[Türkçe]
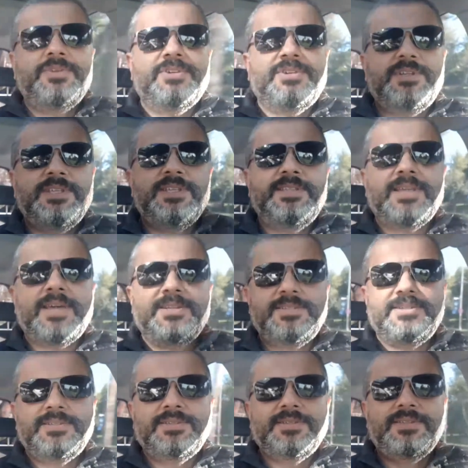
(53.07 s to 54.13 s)
bir lider
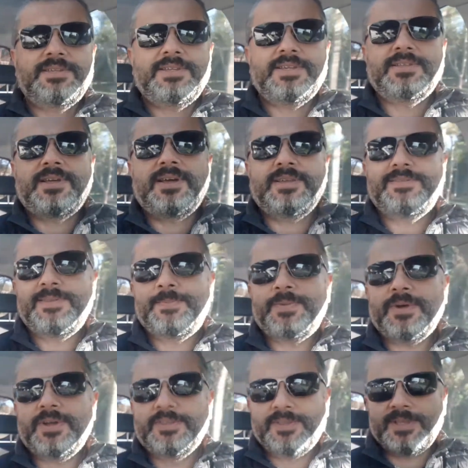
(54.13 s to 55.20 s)
ya da hatip
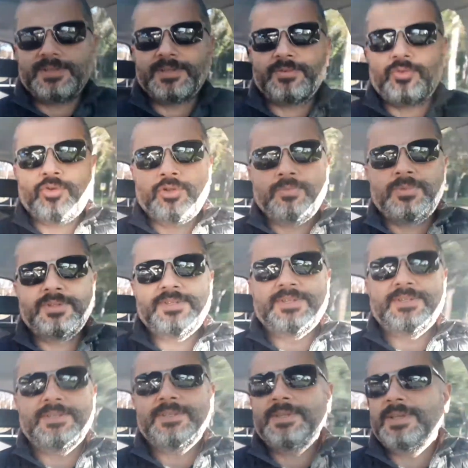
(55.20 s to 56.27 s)
adayının
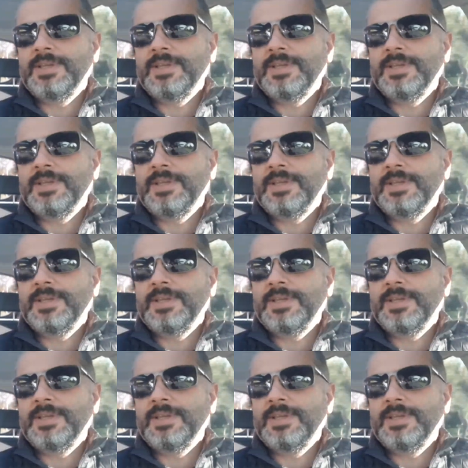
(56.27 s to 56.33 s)
olmadığını